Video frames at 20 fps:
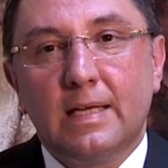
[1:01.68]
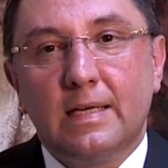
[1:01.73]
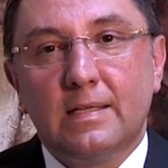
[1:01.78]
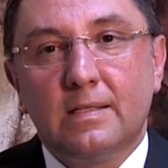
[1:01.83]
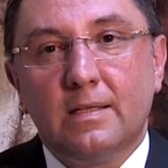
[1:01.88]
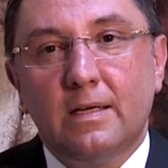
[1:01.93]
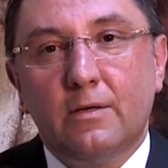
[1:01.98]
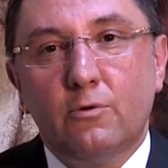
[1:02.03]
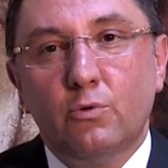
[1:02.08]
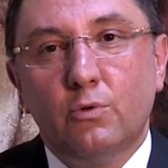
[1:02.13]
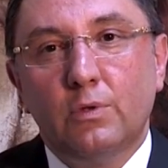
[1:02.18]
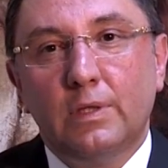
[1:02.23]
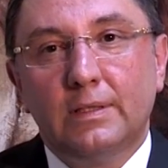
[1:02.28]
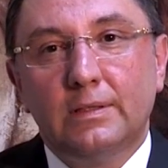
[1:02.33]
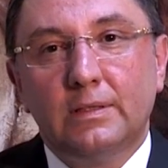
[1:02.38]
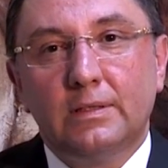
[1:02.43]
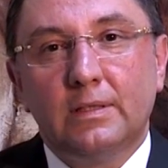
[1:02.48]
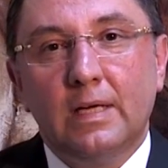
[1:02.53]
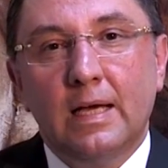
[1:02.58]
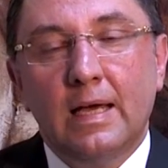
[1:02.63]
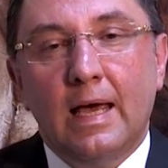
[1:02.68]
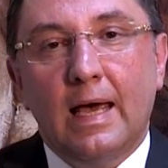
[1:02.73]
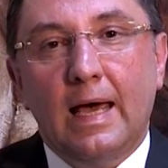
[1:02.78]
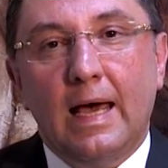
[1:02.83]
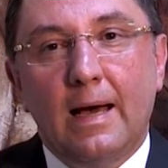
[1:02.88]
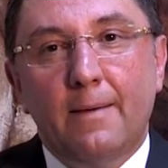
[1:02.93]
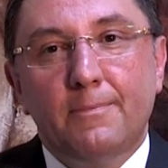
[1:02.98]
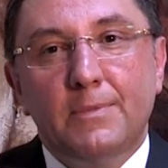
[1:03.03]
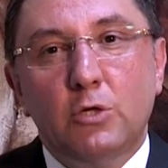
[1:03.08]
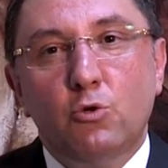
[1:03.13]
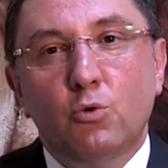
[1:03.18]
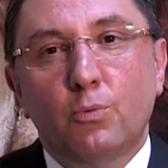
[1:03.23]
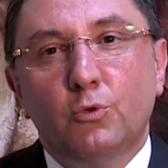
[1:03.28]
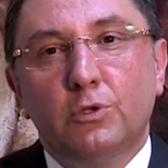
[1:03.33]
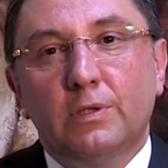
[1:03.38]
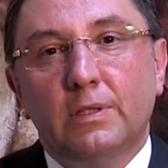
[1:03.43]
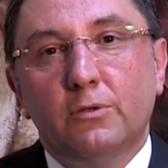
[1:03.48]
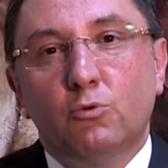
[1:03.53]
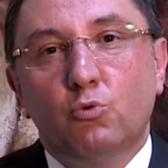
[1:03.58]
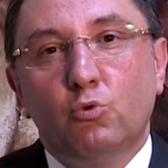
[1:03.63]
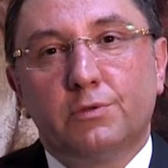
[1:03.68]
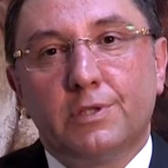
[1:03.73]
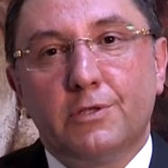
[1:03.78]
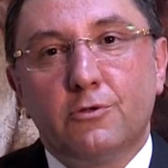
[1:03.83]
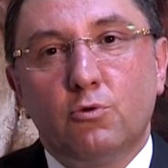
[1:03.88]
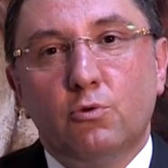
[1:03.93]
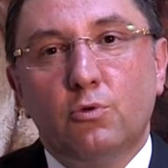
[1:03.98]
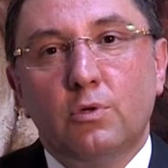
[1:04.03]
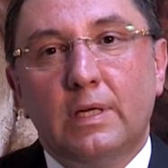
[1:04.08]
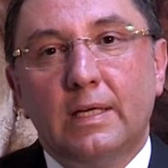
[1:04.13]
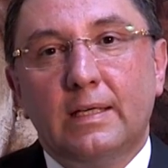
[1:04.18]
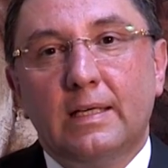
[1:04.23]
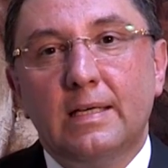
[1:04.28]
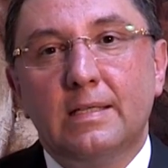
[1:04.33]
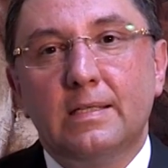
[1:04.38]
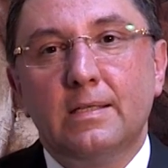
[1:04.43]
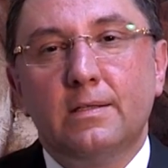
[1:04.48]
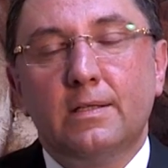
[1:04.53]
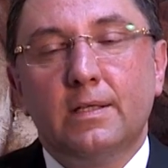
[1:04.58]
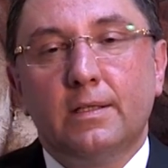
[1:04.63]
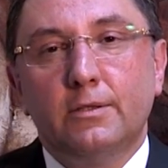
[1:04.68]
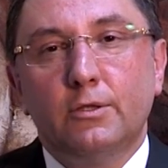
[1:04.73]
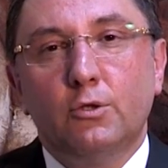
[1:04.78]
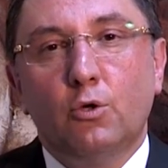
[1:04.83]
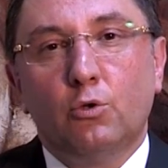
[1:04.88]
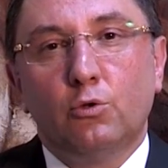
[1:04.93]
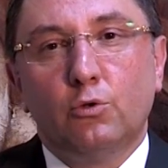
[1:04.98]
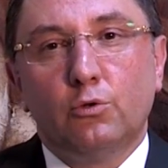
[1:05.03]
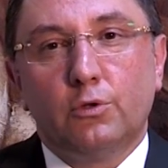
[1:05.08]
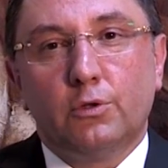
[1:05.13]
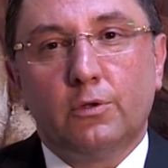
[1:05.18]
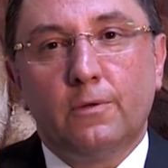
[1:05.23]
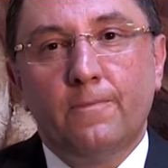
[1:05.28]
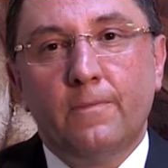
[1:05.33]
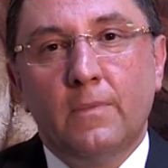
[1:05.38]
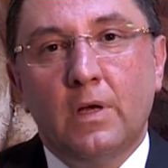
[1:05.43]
testler uygulanır hem de yumurtalık ultrasonu ile kesin tanı konulur.